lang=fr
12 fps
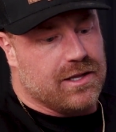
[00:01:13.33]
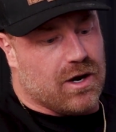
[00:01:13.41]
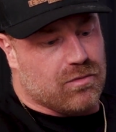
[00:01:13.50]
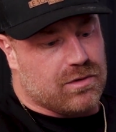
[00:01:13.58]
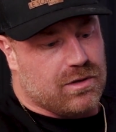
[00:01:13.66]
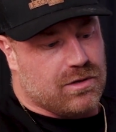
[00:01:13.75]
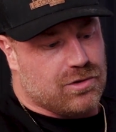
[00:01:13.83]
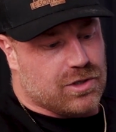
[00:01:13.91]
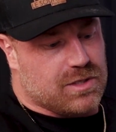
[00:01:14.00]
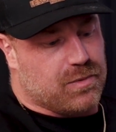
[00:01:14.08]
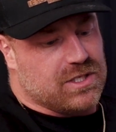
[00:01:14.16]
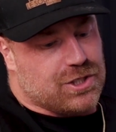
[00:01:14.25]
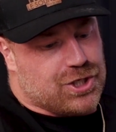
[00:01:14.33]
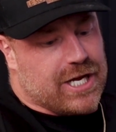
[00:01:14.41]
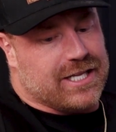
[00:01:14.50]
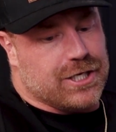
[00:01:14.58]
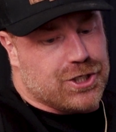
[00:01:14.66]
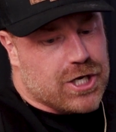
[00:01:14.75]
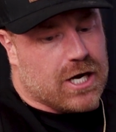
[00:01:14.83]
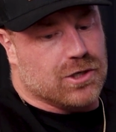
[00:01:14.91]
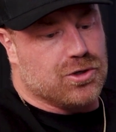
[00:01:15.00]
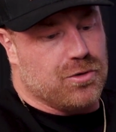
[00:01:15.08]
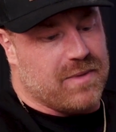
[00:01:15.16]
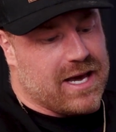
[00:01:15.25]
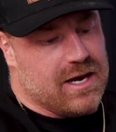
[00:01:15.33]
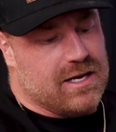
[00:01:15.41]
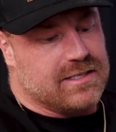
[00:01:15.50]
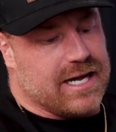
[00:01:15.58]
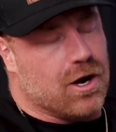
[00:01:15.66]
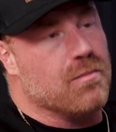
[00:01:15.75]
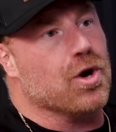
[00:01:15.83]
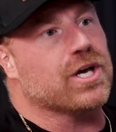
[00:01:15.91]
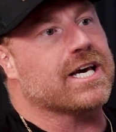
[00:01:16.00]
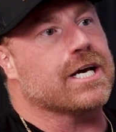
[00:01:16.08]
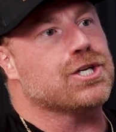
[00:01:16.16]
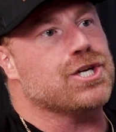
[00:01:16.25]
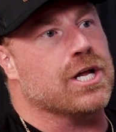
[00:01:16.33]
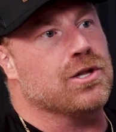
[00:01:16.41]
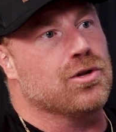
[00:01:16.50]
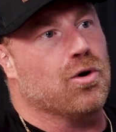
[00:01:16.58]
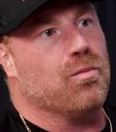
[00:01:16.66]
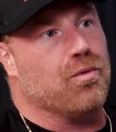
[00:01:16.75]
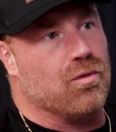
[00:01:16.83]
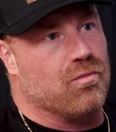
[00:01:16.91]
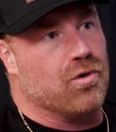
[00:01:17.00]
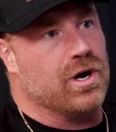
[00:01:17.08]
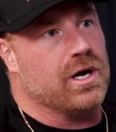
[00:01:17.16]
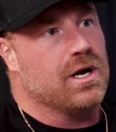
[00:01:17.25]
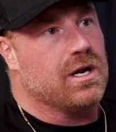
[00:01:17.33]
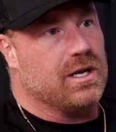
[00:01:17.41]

Donc, je ne sais pas si j'ai été chanceux, mais c'était comme un crescendo pour moi,